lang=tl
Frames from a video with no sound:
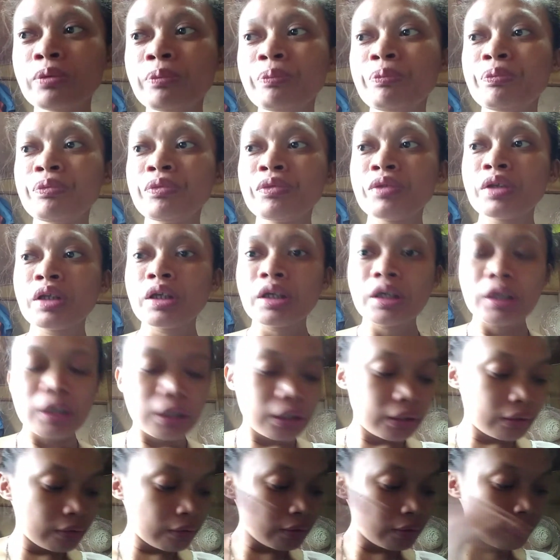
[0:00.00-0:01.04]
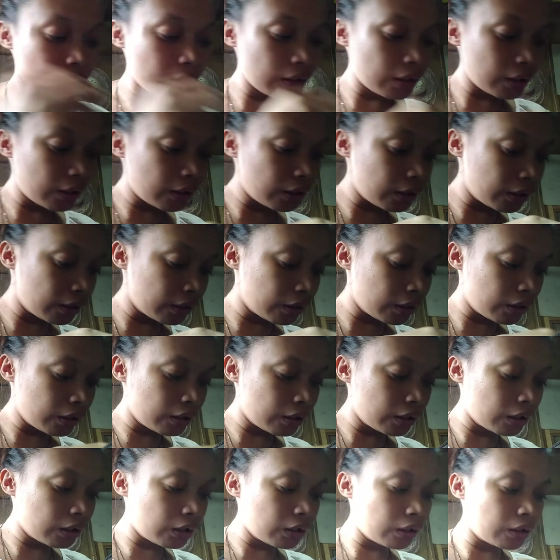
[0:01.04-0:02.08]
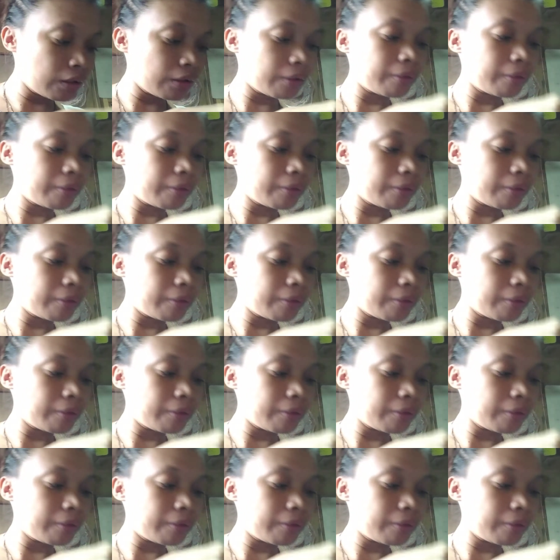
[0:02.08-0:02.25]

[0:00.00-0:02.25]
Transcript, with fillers: waltz for emergency kung wala